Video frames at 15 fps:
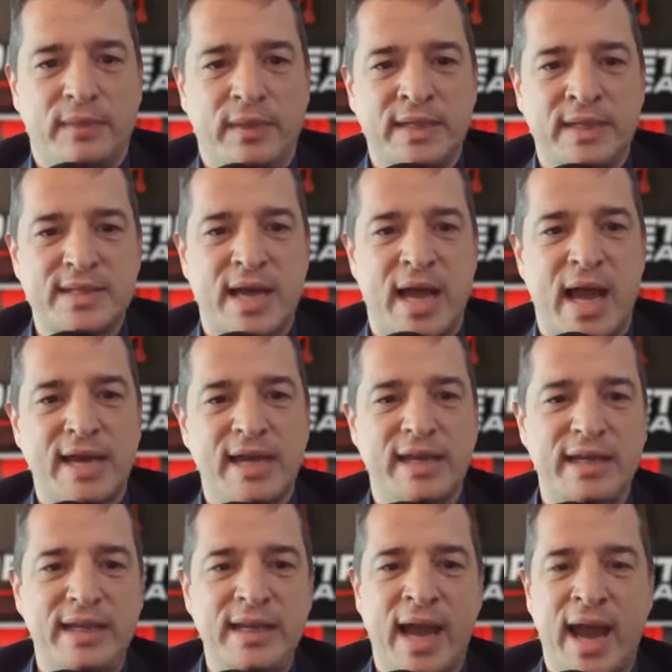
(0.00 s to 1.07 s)
Jetzt trage
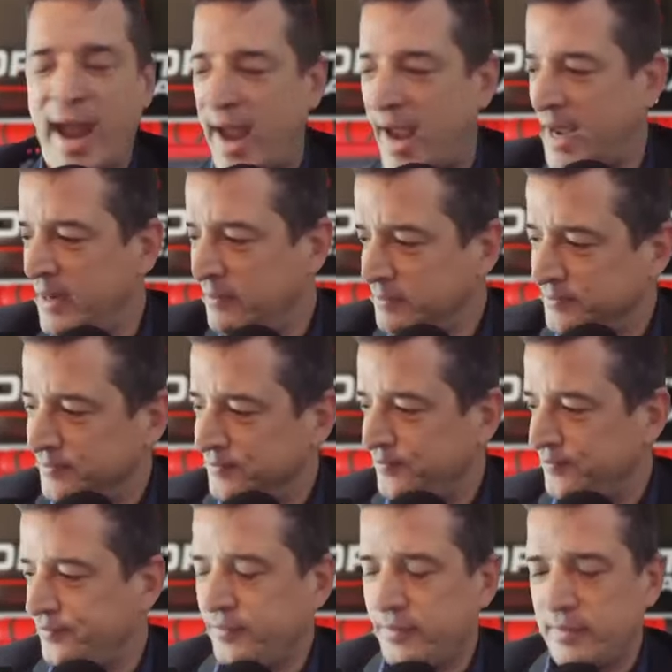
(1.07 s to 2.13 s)
ich hier ein,
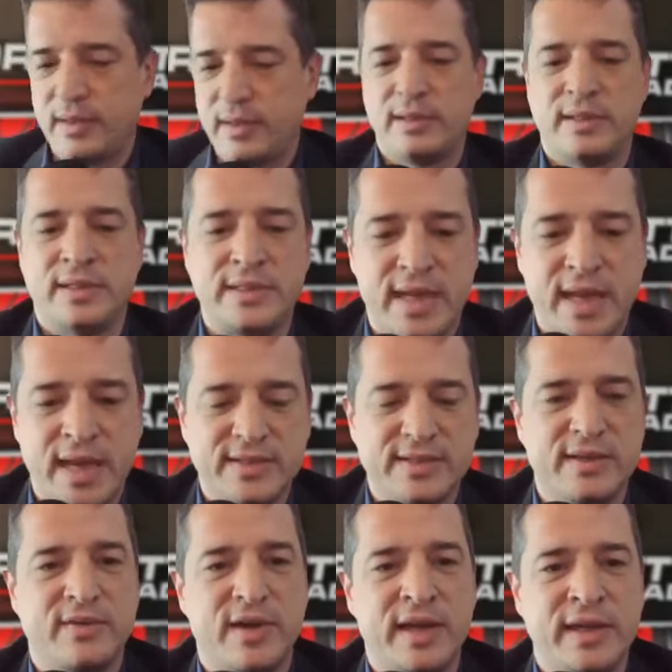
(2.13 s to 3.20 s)
das
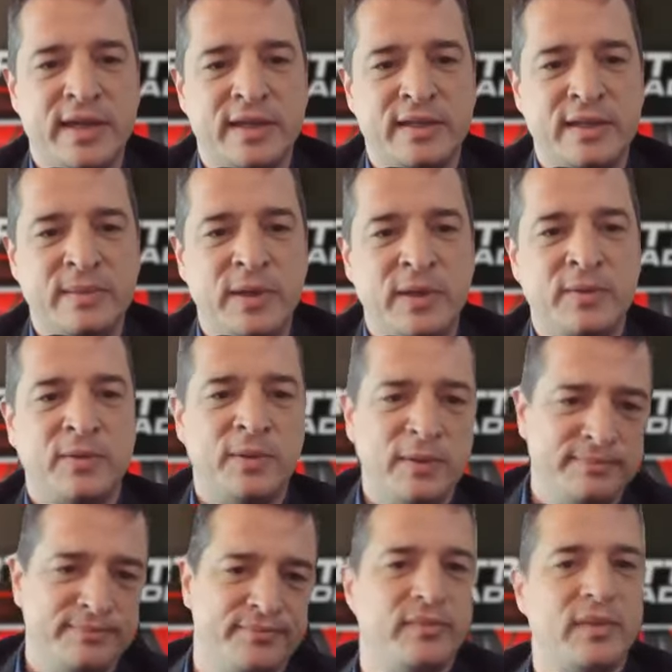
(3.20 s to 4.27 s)
erste war hier die Bico,